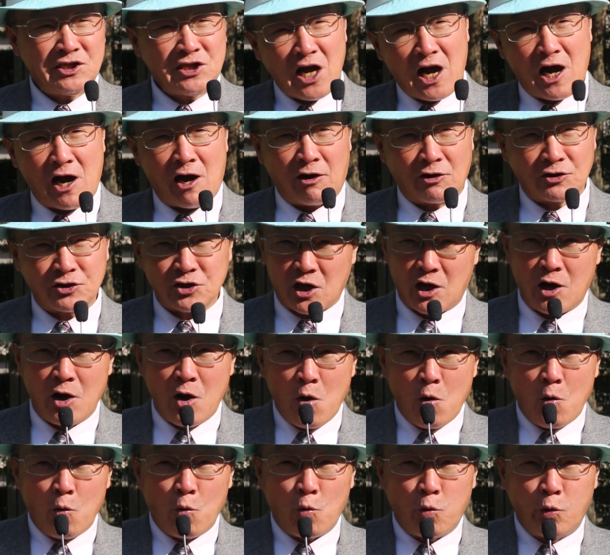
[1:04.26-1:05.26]
下哈，这个
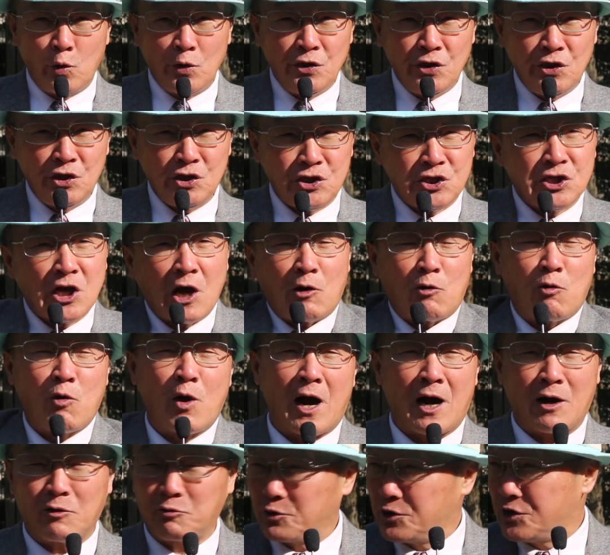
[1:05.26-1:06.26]
婚笑
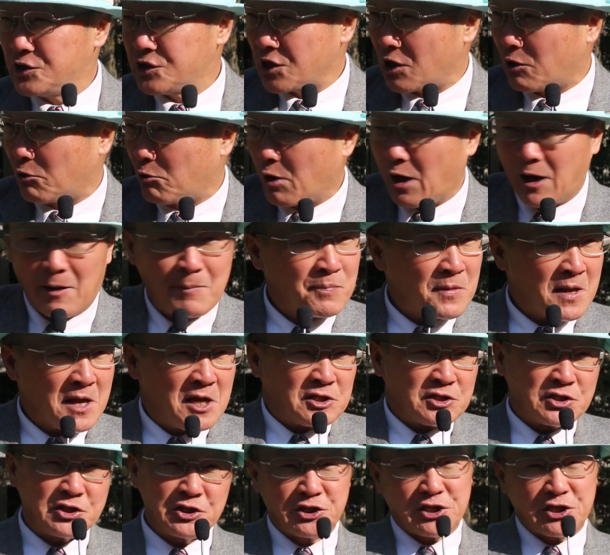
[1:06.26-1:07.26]
话婚笑话
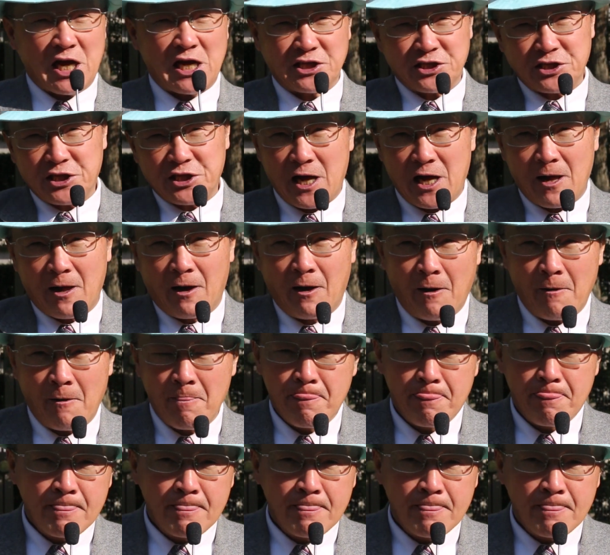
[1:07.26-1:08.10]
是这样子的哈，